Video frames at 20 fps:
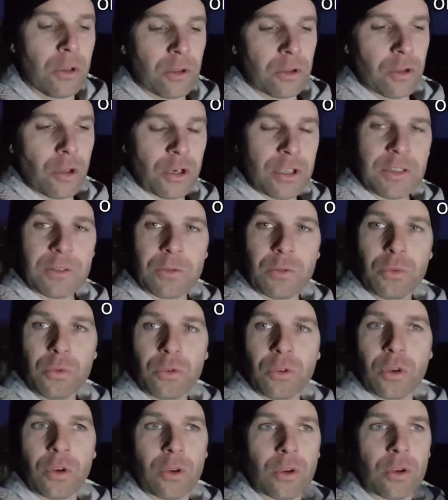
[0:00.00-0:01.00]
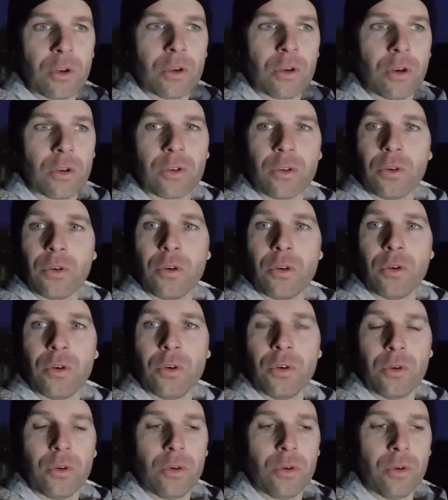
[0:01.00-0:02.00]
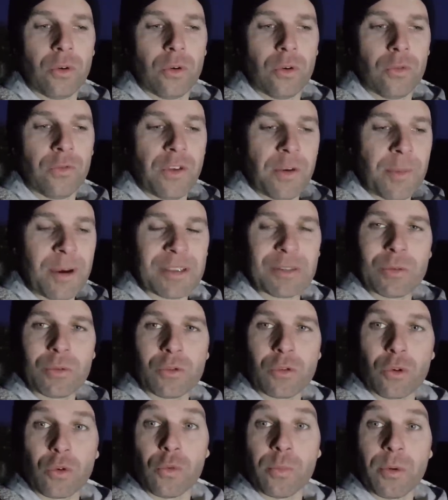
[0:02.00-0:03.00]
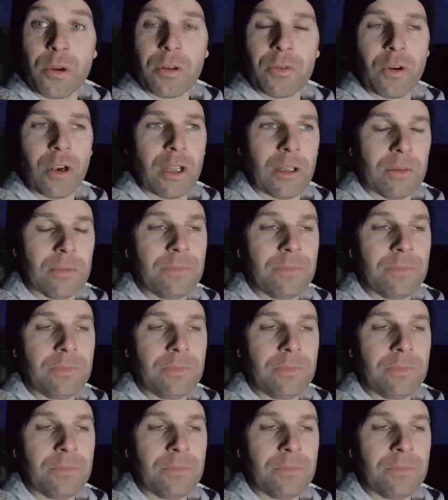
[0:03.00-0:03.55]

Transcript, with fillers: dans les soutes euh, quand le, v basto se coupe. Voilà,